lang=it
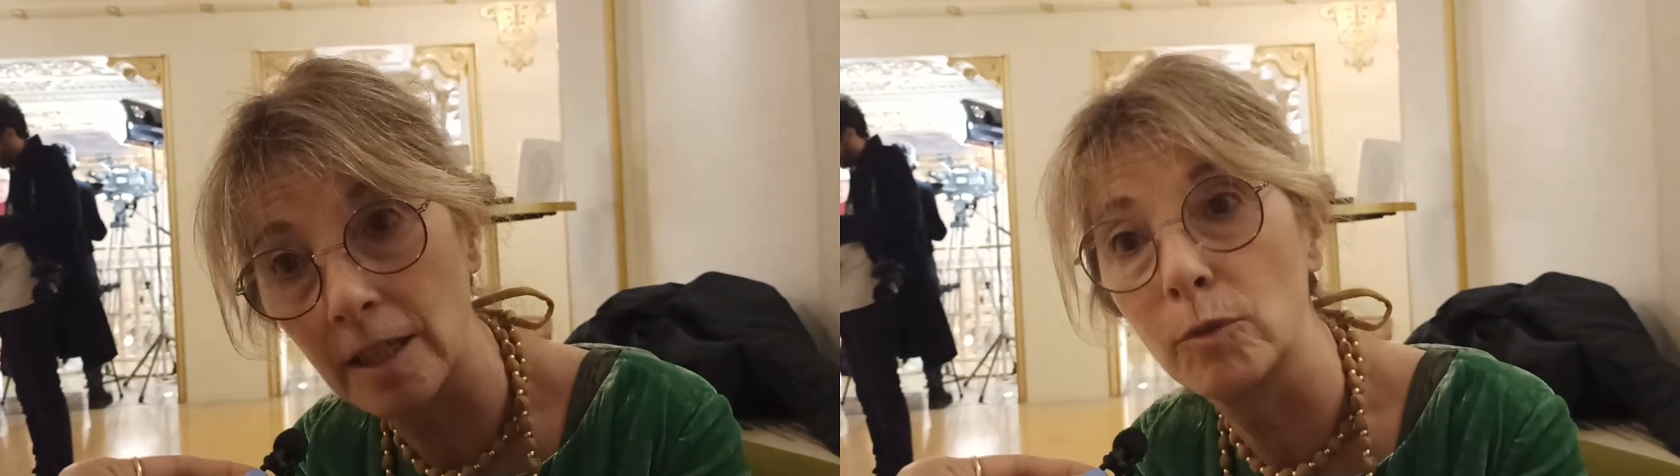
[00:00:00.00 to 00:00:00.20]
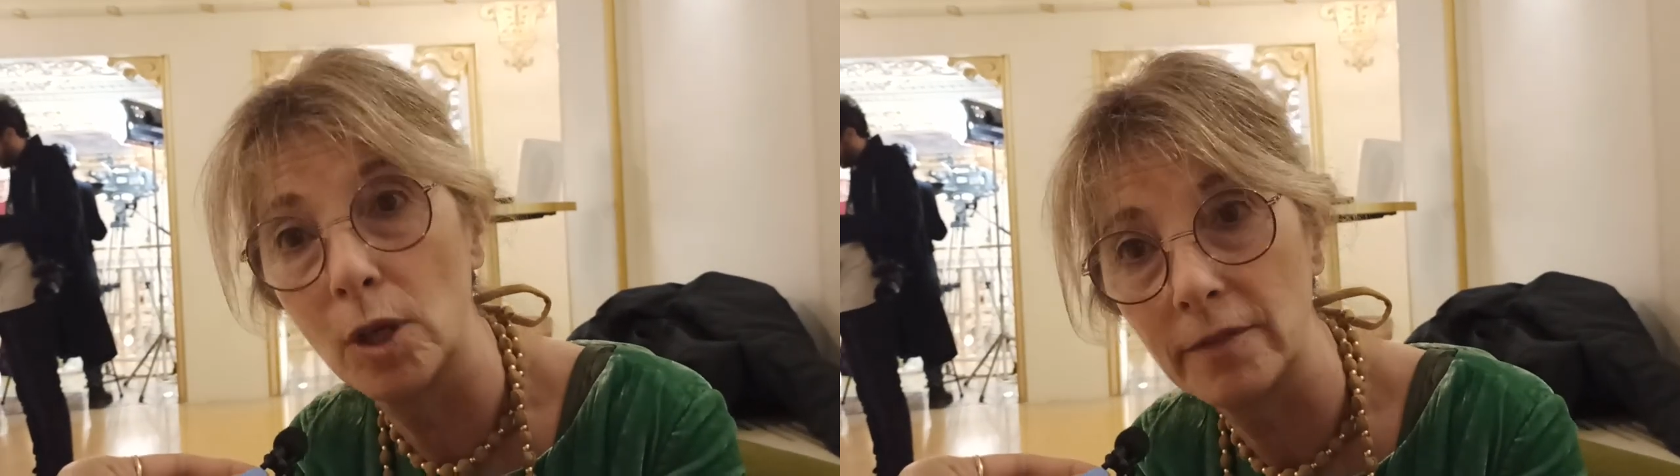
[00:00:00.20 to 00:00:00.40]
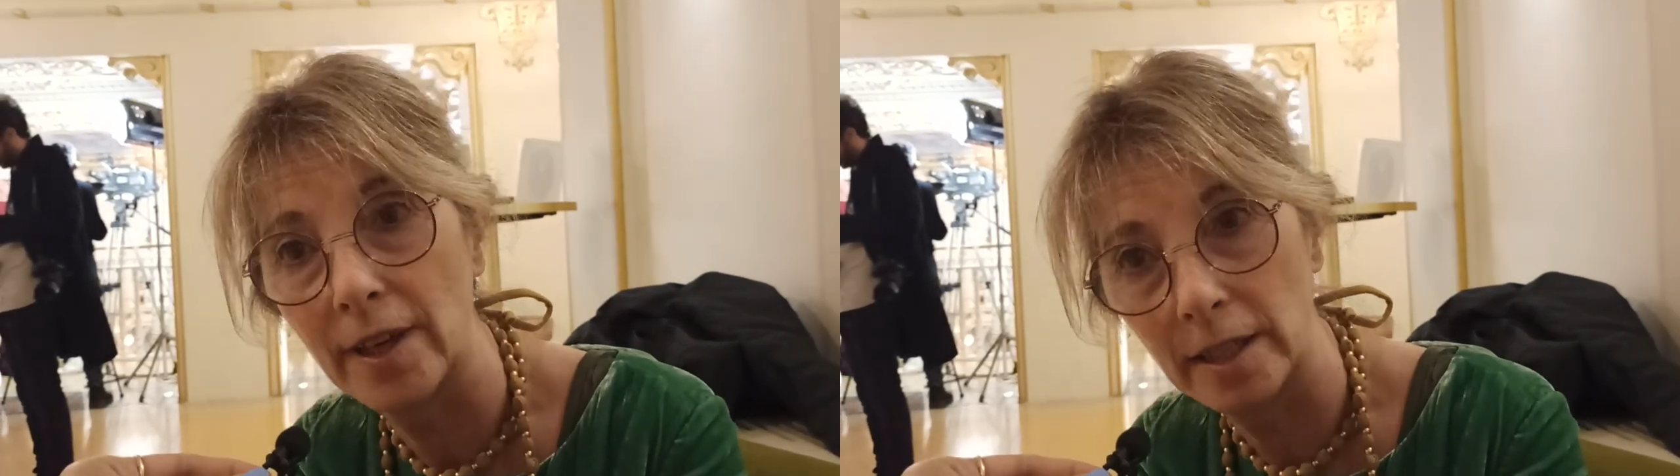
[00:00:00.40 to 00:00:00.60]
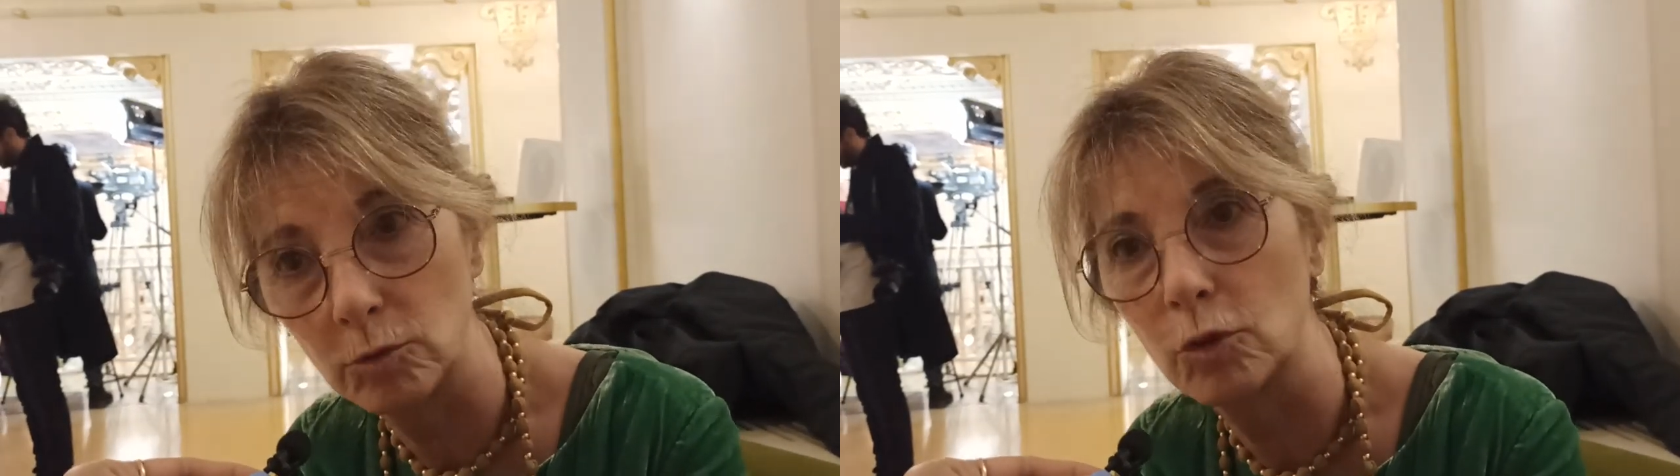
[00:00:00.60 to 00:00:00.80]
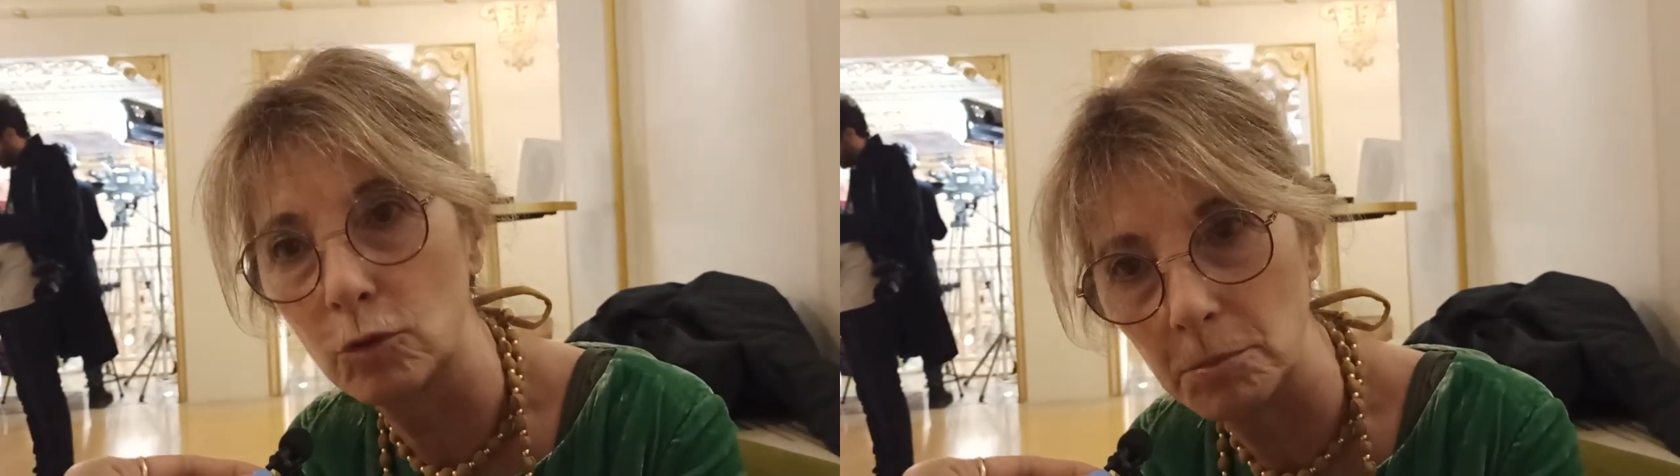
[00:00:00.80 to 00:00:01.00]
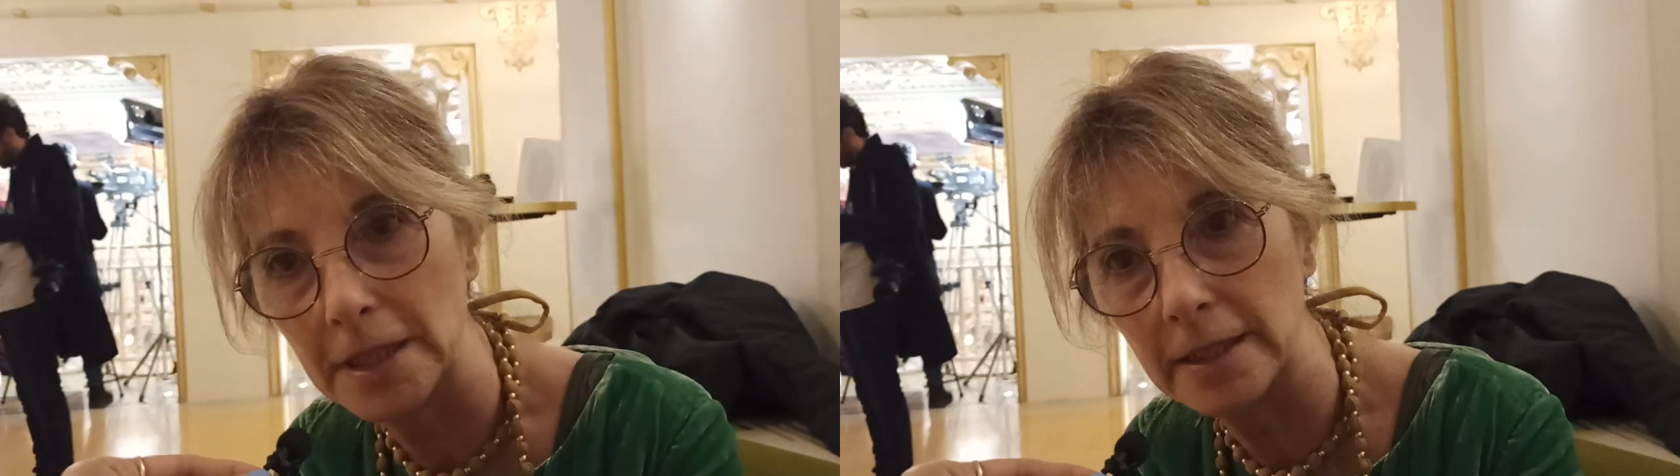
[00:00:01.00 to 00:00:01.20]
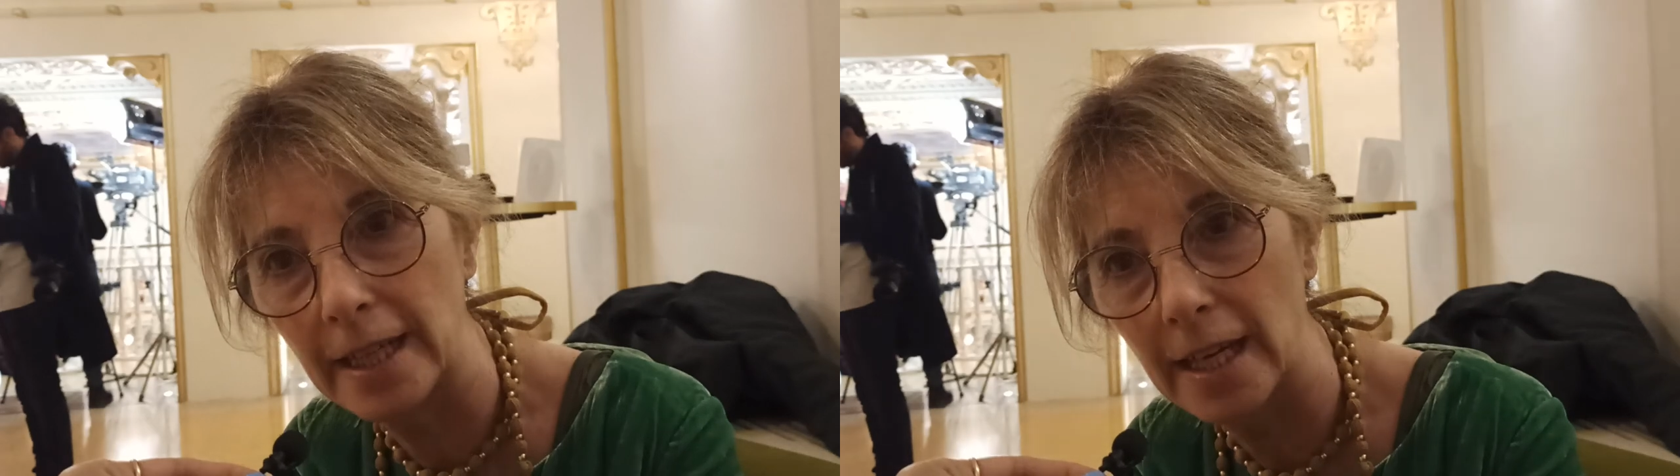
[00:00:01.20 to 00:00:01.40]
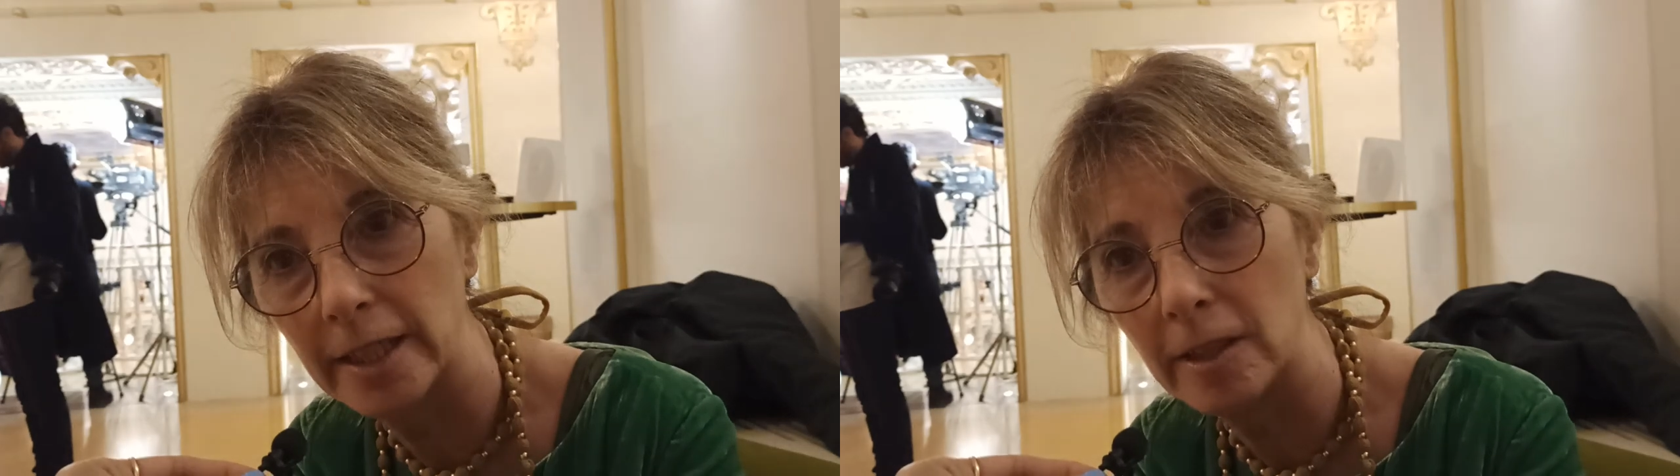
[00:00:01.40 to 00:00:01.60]
che vuole fare un
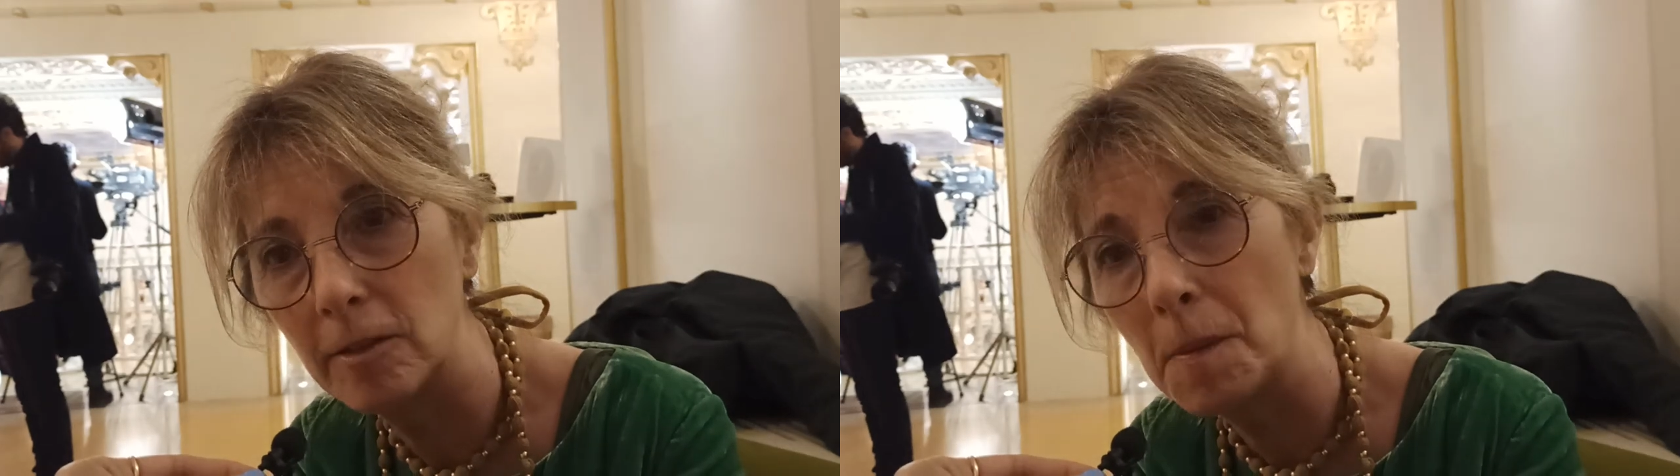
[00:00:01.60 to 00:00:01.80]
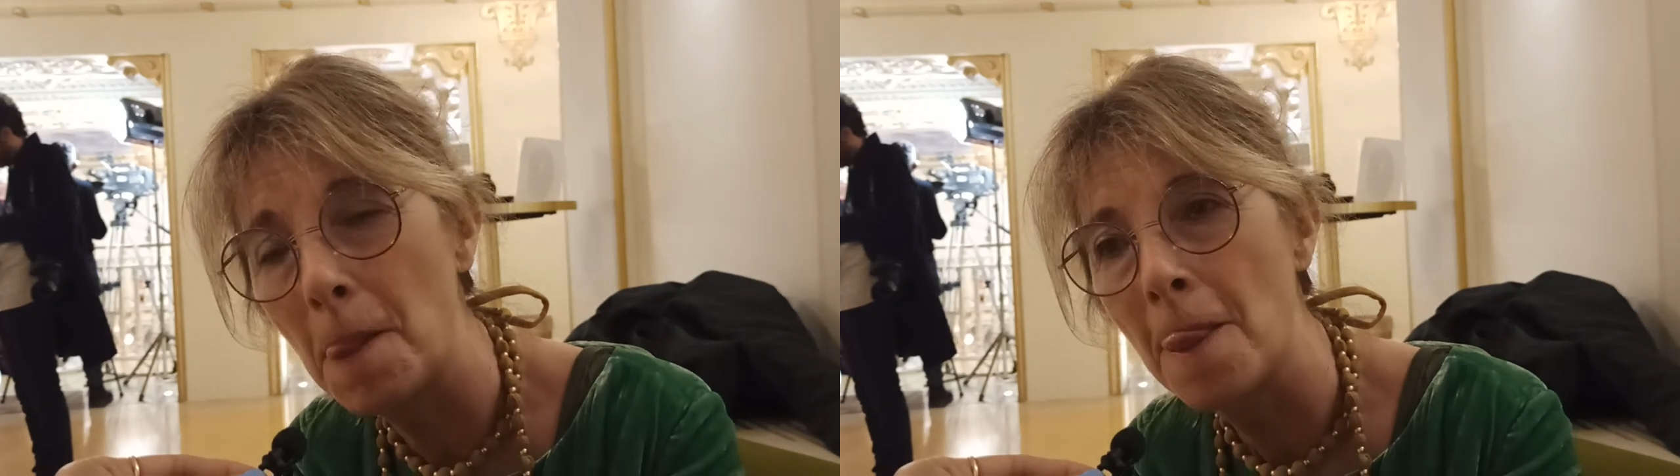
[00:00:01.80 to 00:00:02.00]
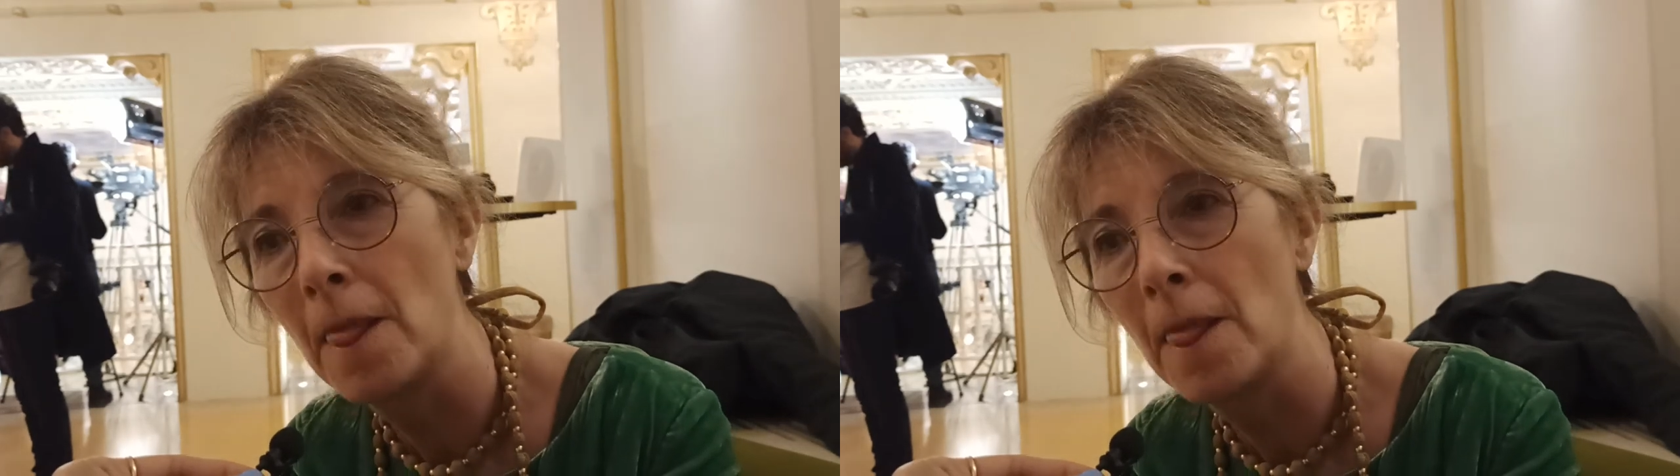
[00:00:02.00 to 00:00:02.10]
documentario